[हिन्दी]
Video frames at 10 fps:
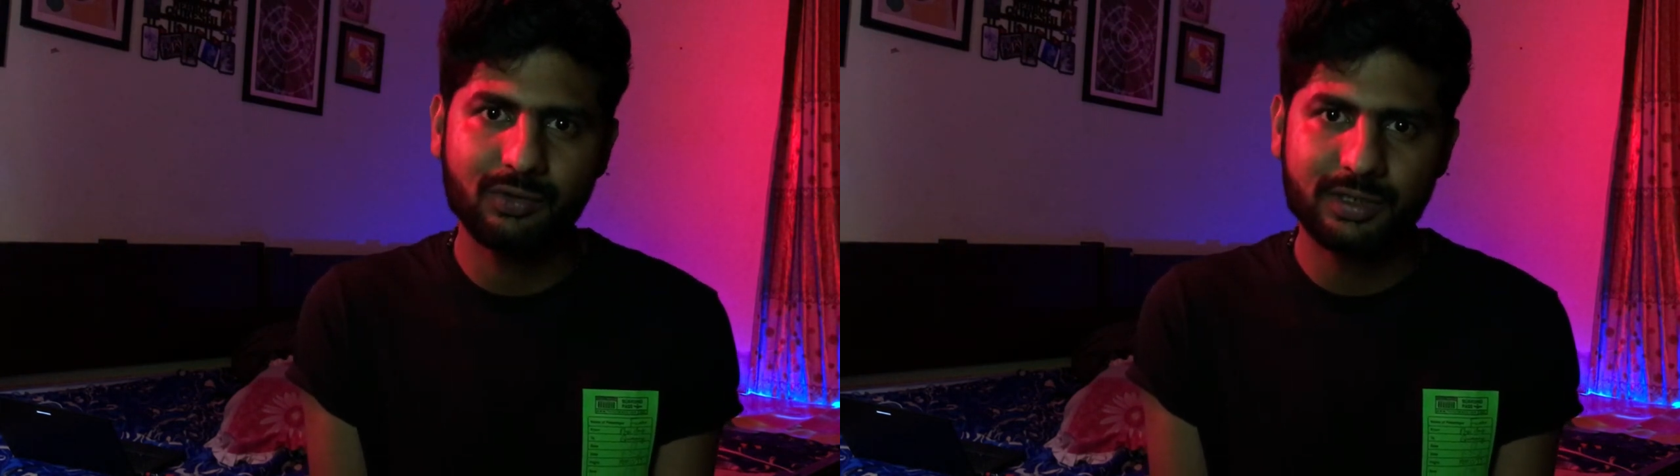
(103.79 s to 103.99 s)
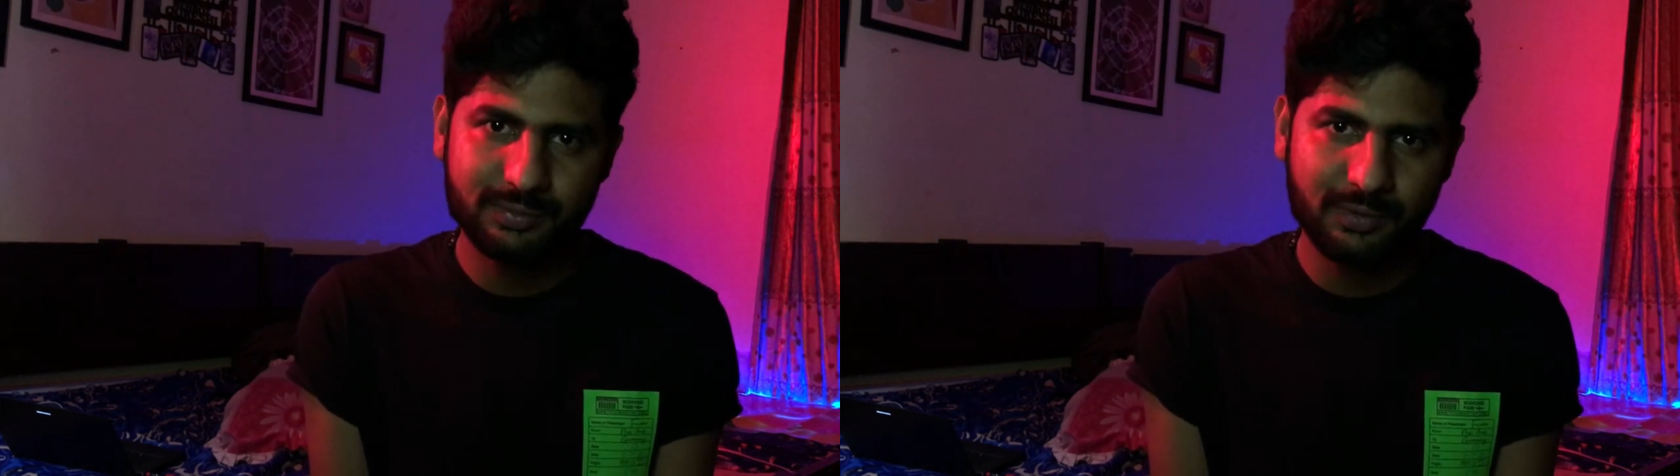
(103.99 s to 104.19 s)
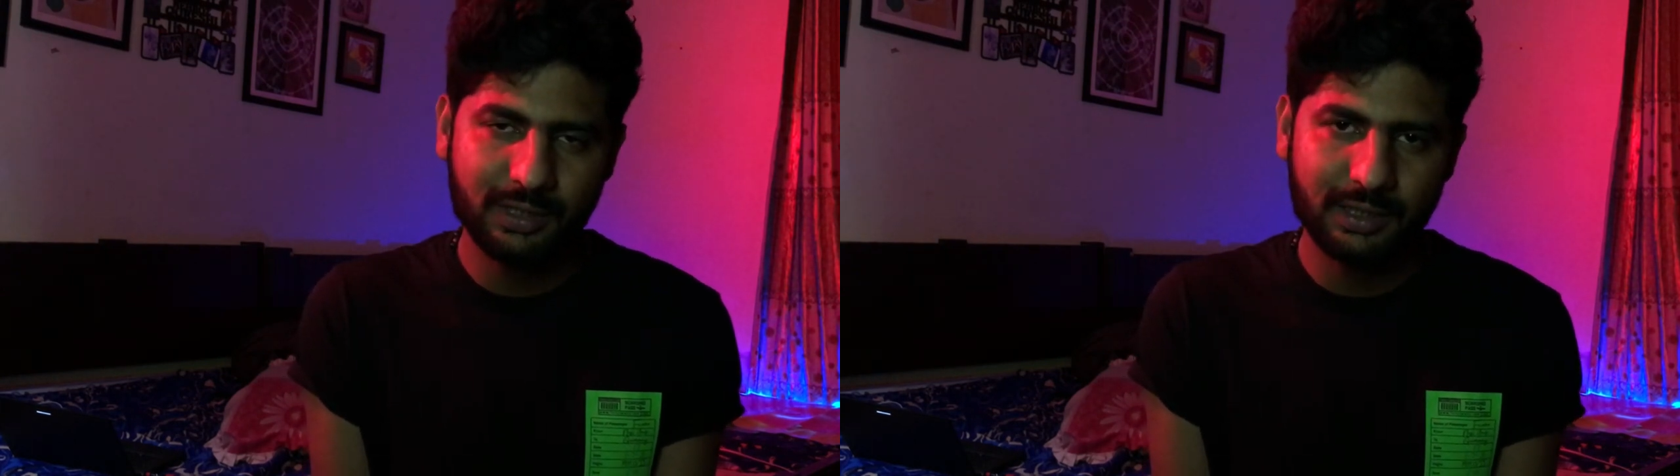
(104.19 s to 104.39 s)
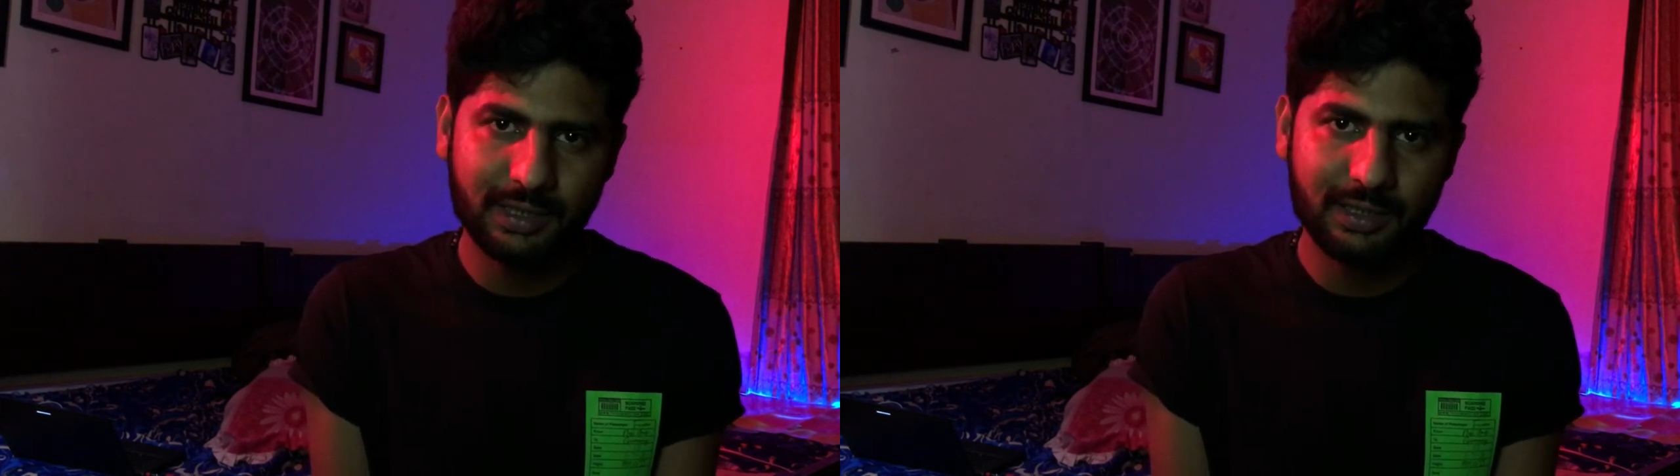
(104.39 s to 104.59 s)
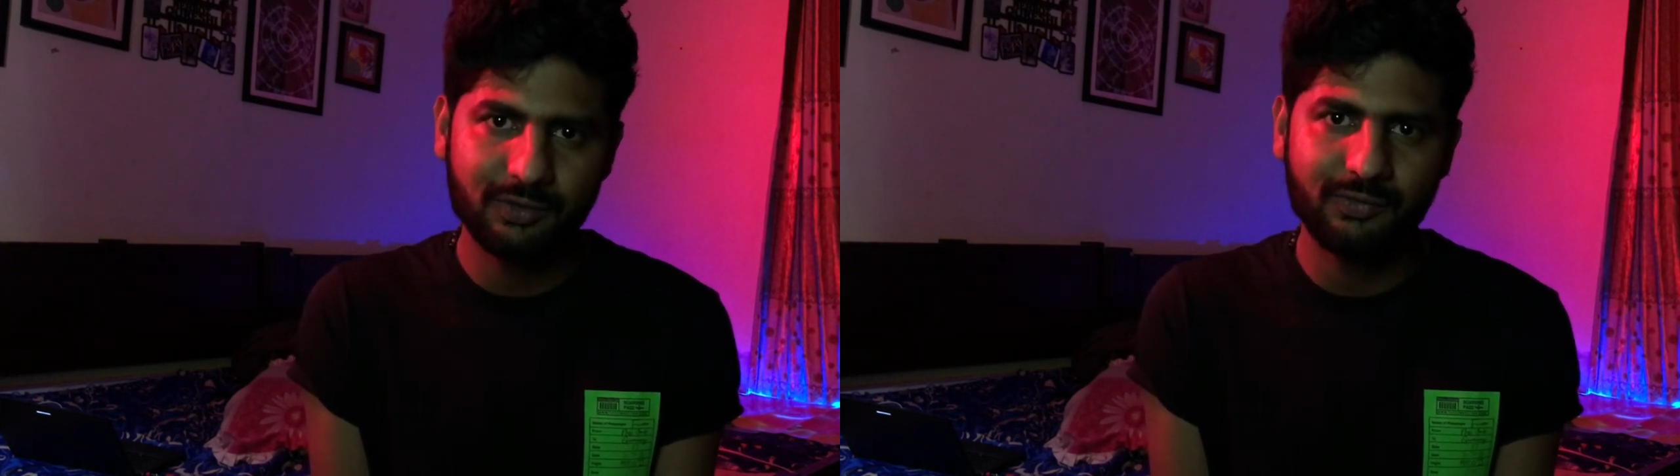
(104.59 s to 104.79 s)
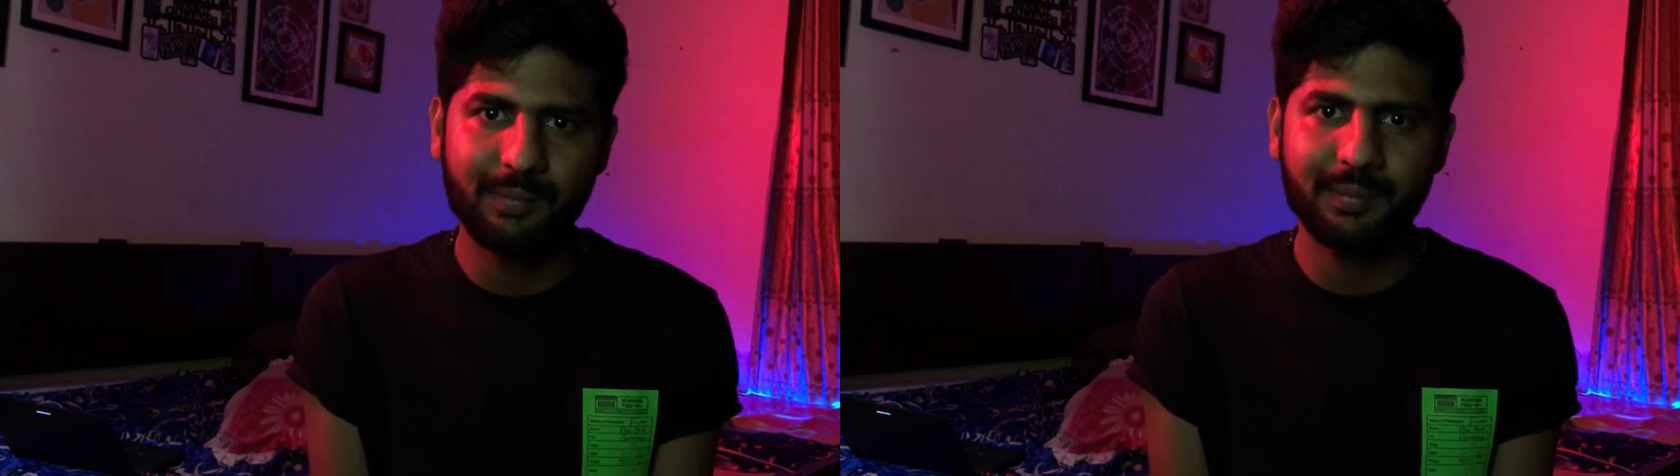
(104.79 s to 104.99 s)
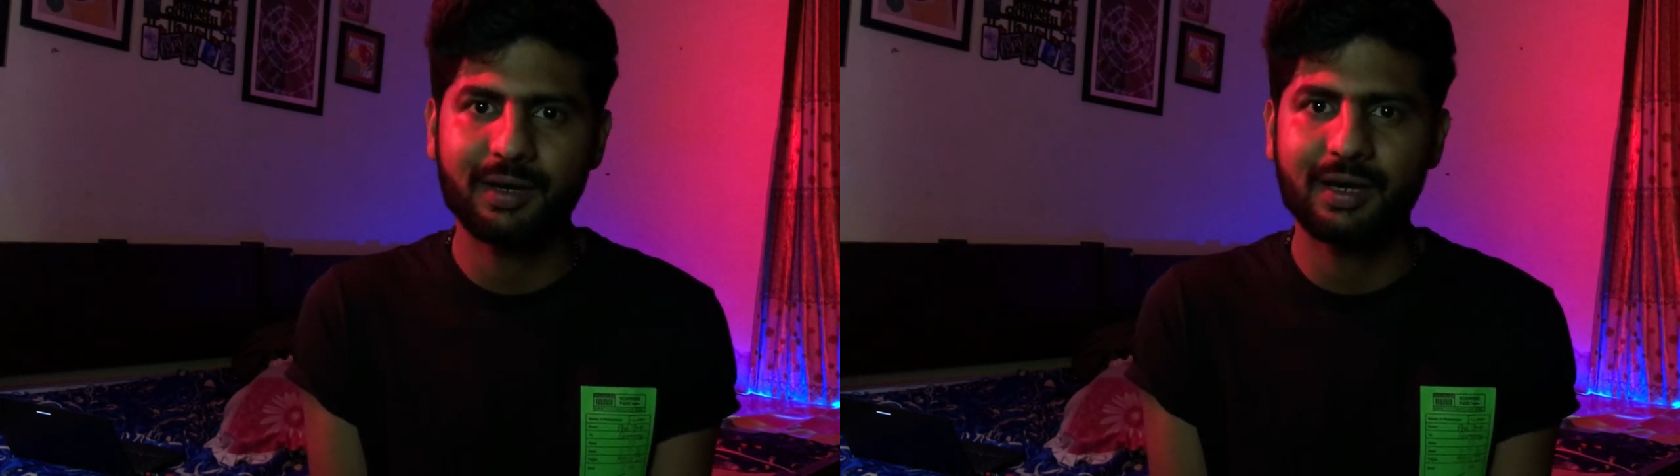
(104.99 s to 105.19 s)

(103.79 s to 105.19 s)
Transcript: टूरिस्ट बहुत आते हैं तो वहाँ पे